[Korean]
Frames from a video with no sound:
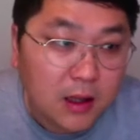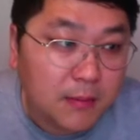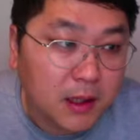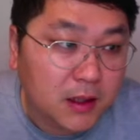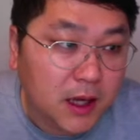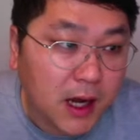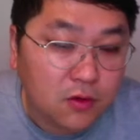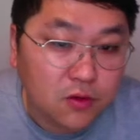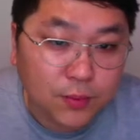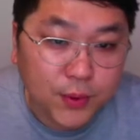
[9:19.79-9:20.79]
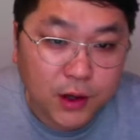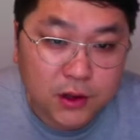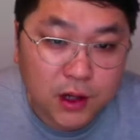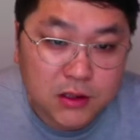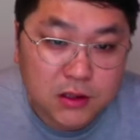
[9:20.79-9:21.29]
만약에 한국으로
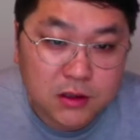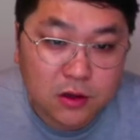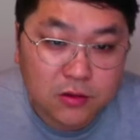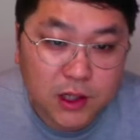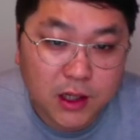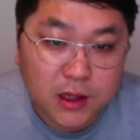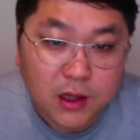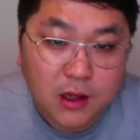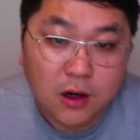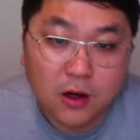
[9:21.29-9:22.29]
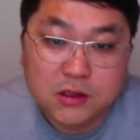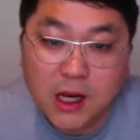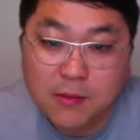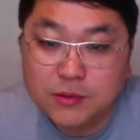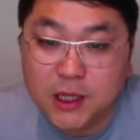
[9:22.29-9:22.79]
변경하시는 경우에 어,
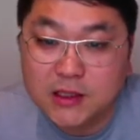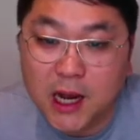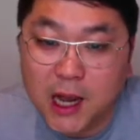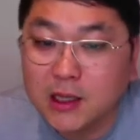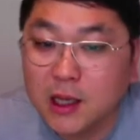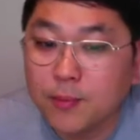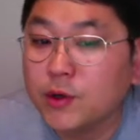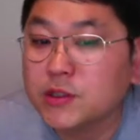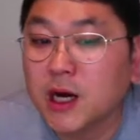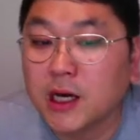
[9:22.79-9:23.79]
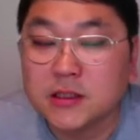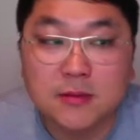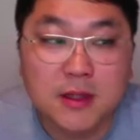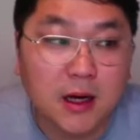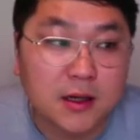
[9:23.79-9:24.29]
상품 자체가 아예 보이지가
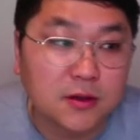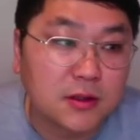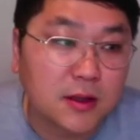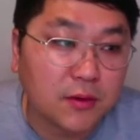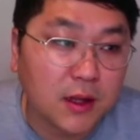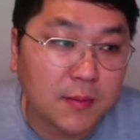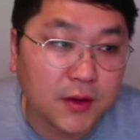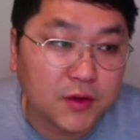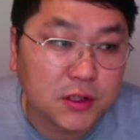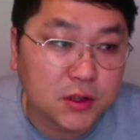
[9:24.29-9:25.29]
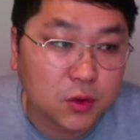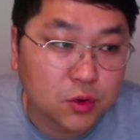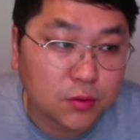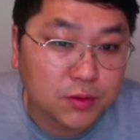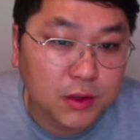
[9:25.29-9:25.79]
않습니다. 그렇기 때문에 반드시 이쪽
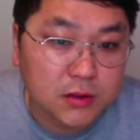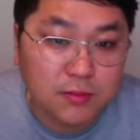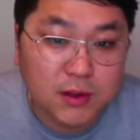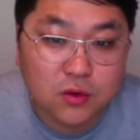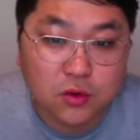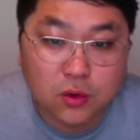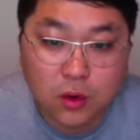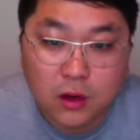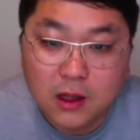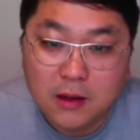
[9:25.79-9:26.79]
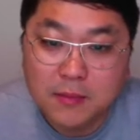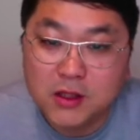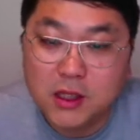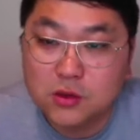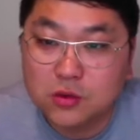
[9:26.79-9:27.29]
부분에서 미국으로
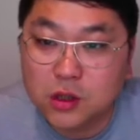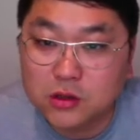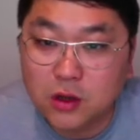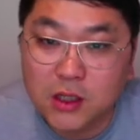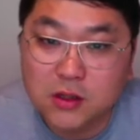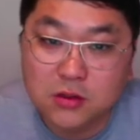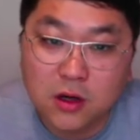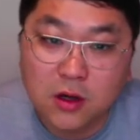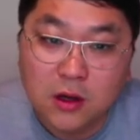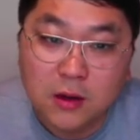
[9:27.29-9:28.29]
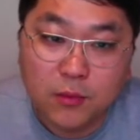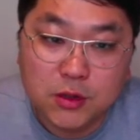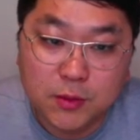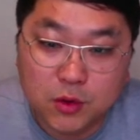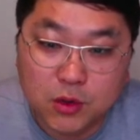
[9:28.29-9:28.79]
배대지로 설정하셔서 보시면 이